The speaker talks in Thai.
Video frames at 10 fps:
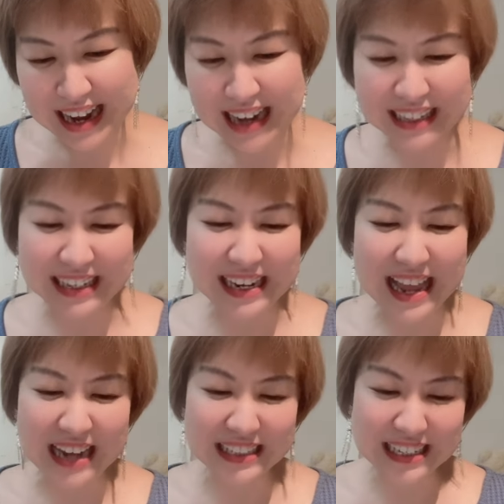อันนี้แห
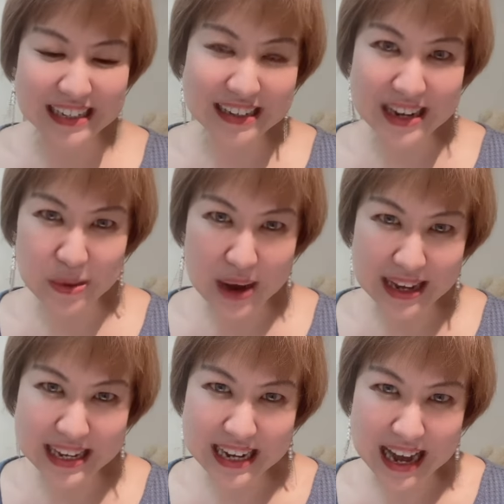ละที่เรียกว่า
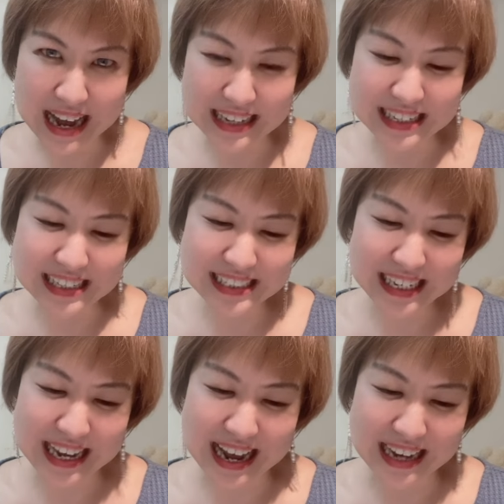ยิ่งอ่านยิ่งฉ
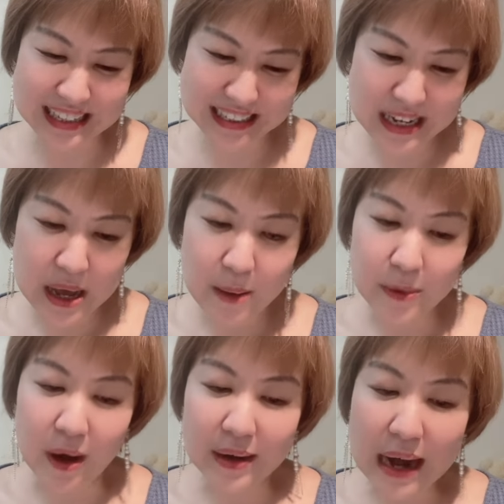ลาด เพ
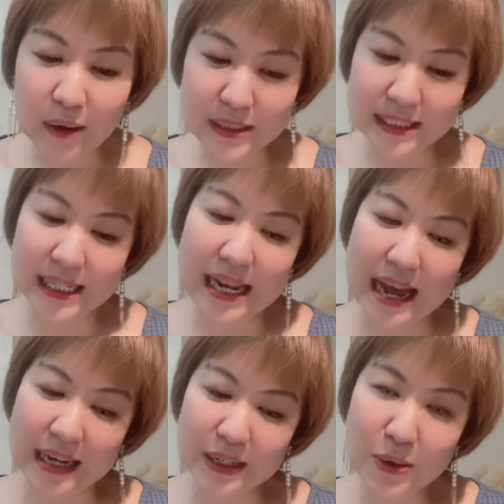ราะเราจะฉ
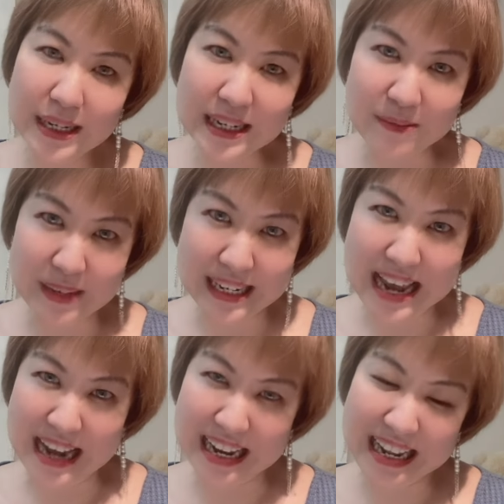ลาดด้วยเกิดปัญ
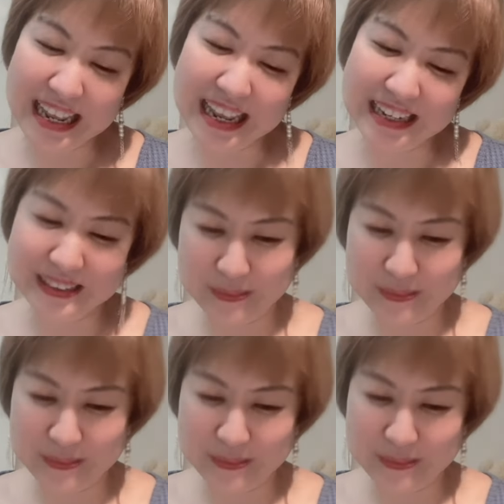ญานั่นเอง